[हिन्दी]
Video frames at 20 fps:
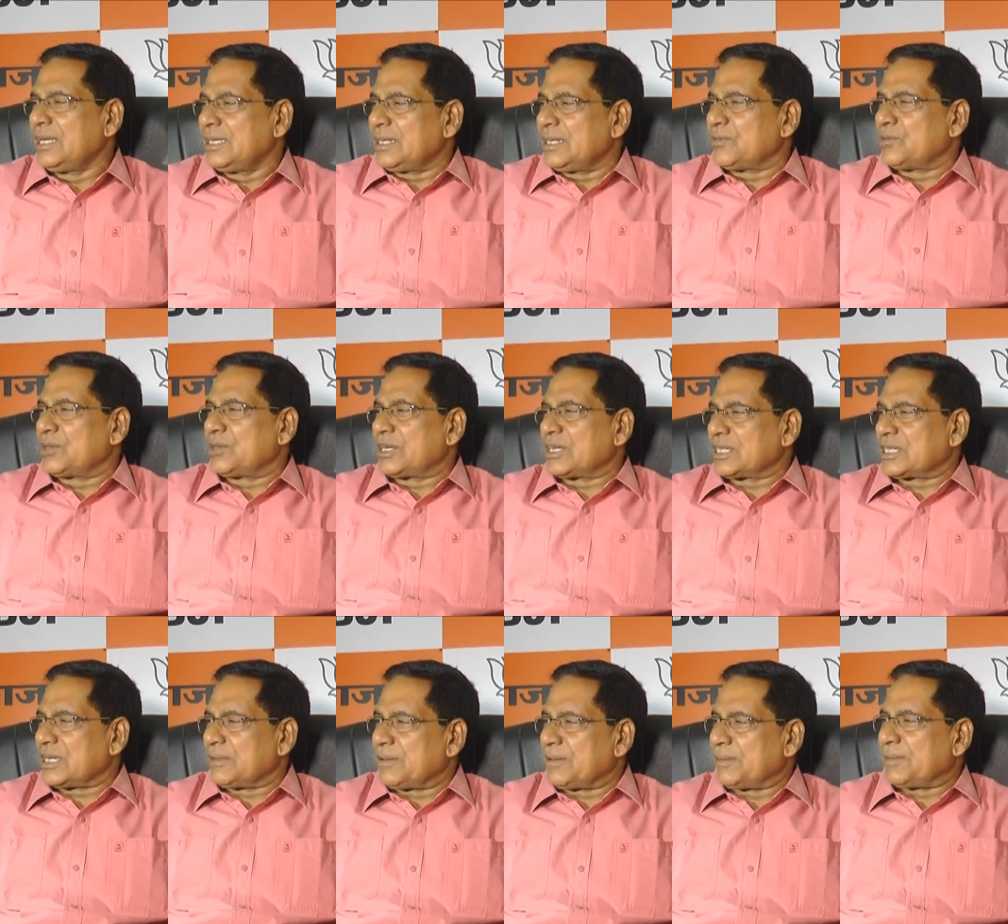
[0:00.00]
जब उनके
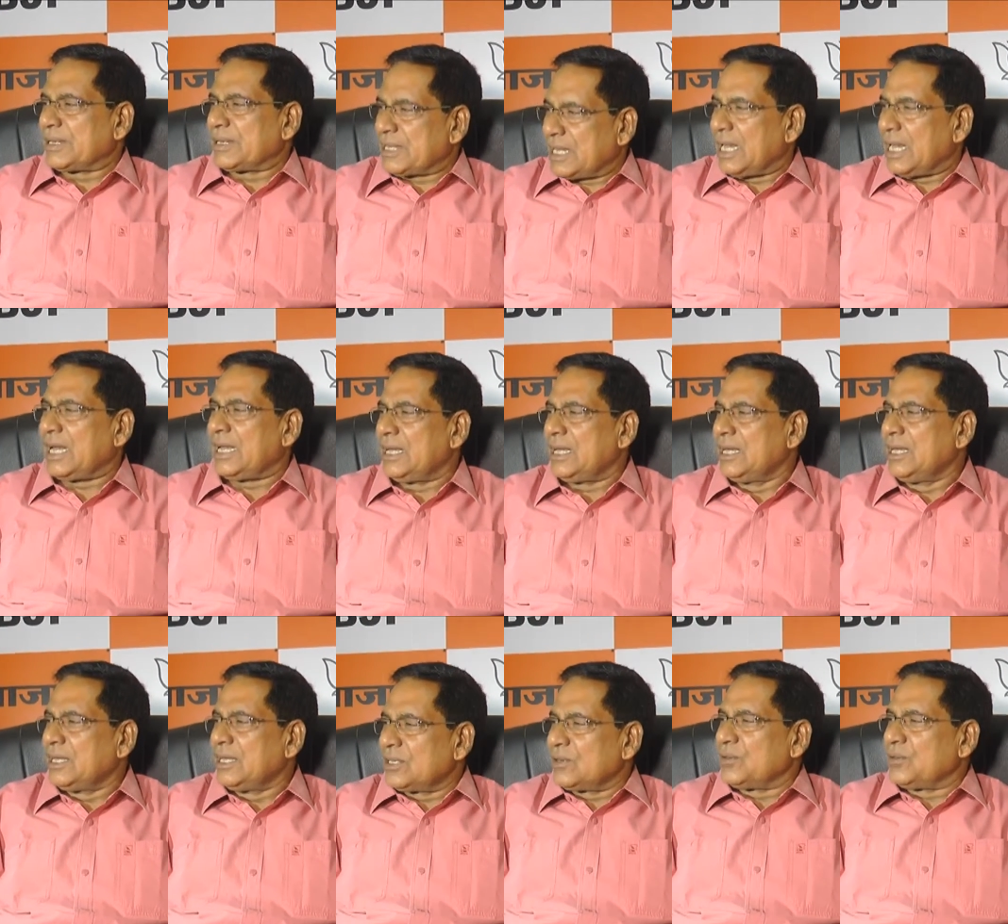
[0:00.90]
समय में था
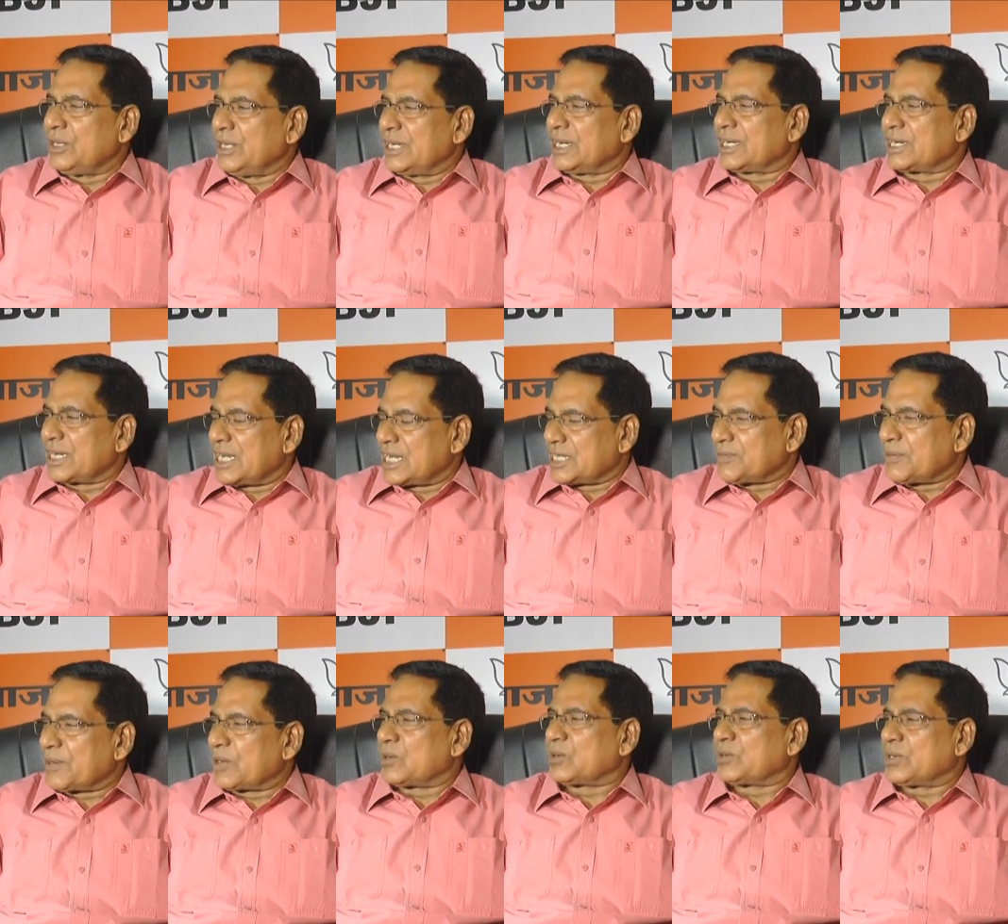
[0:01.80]
तो उन्हीं के
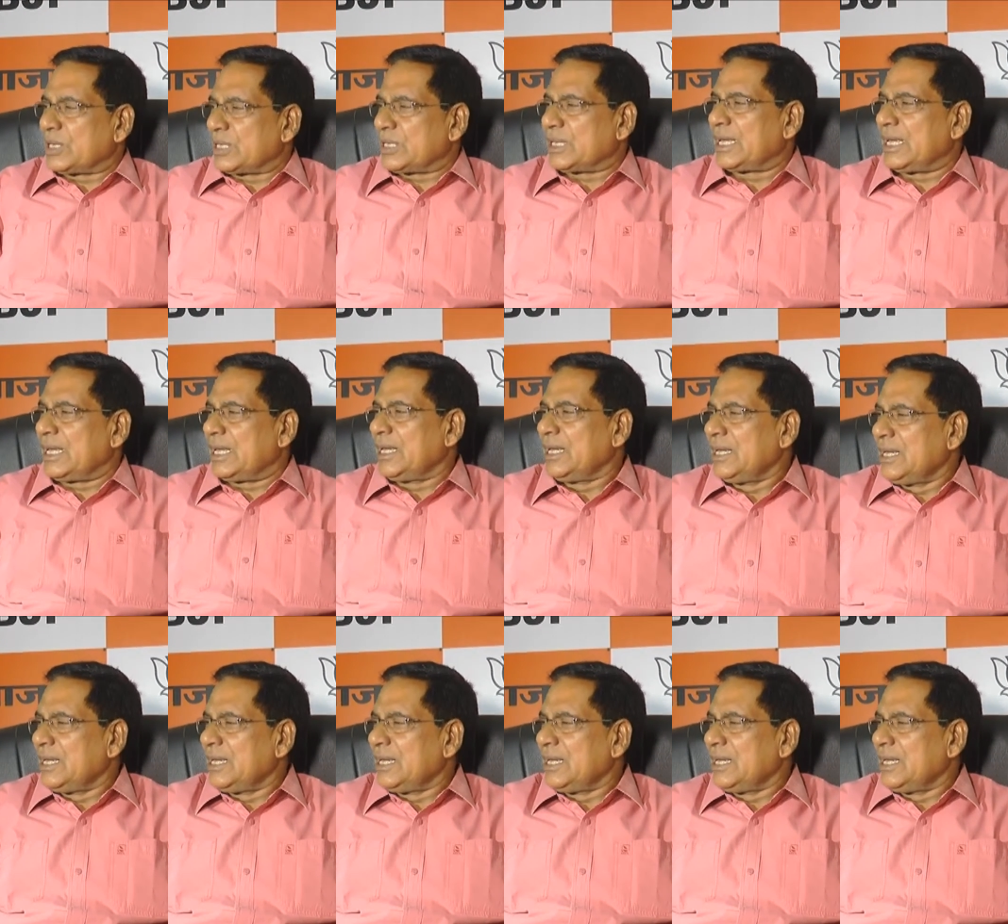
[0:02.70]
ट्रांसफ़र होते थे